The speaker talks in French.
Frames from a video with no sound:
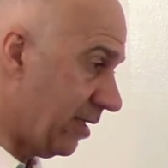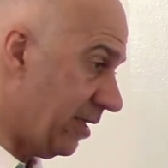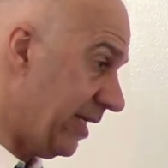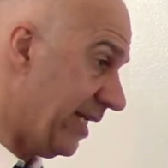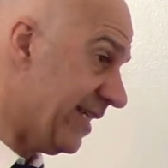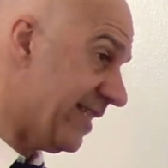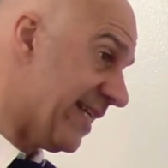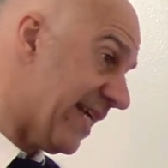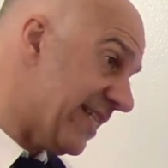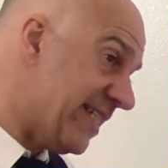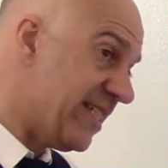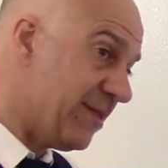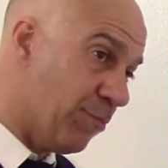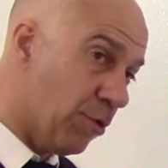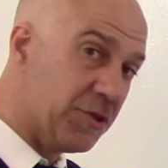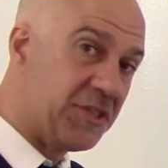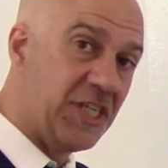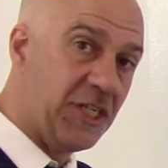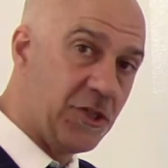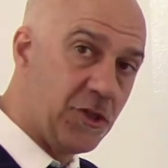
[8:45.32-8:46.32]
les indices
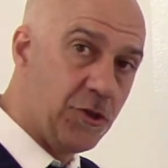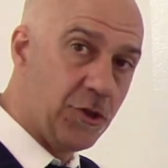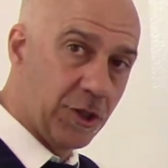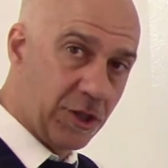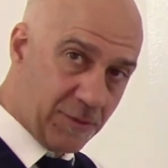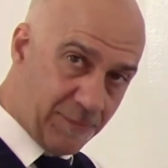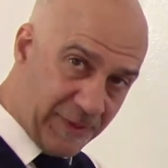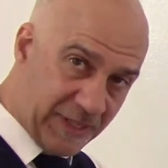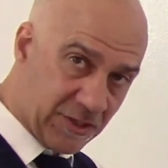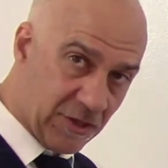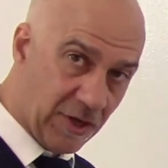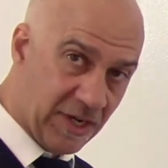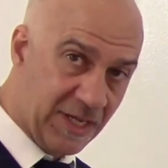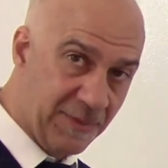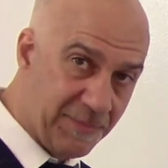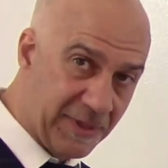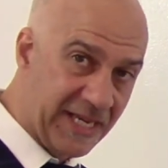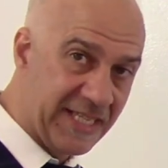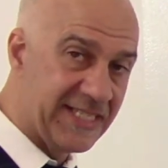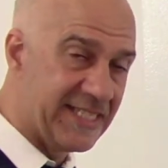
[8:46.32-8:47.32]
boursiers chutent parce que les
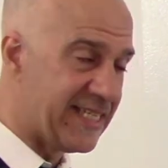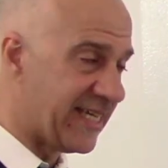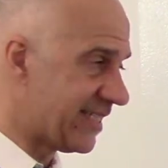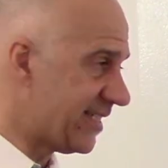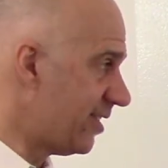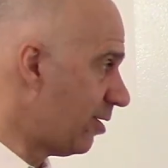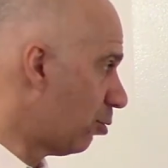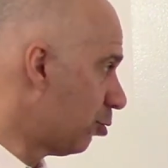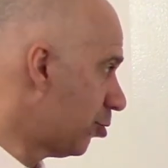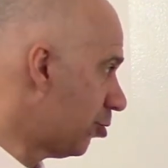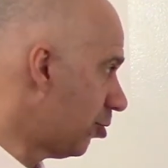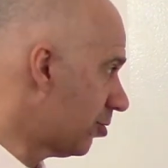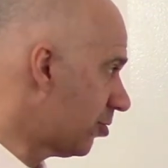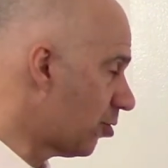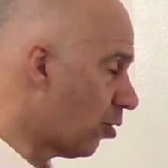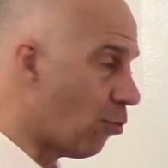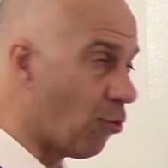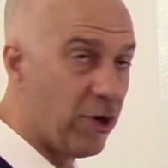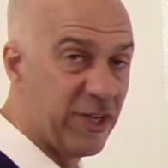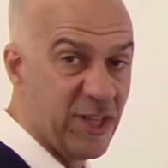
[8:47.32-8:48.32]
prix des actions chutent,
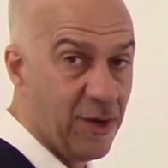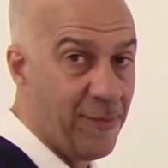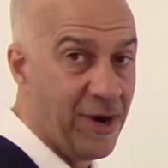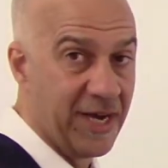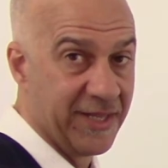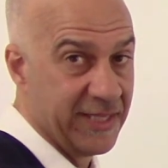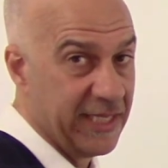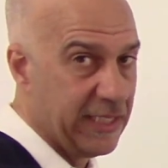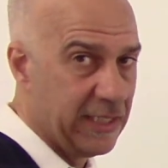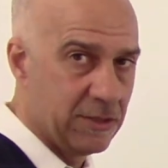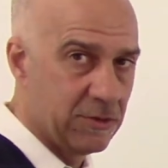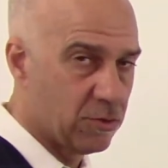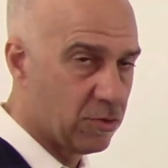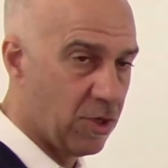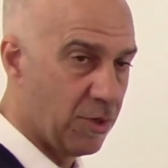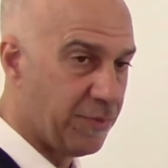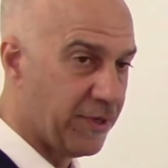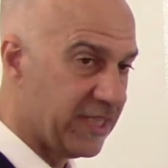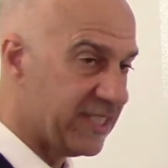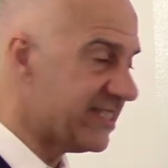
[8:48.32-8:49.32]
sont moins demandés. Donc,
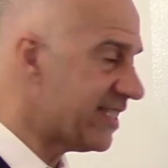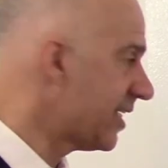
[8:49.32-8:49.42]
le prix des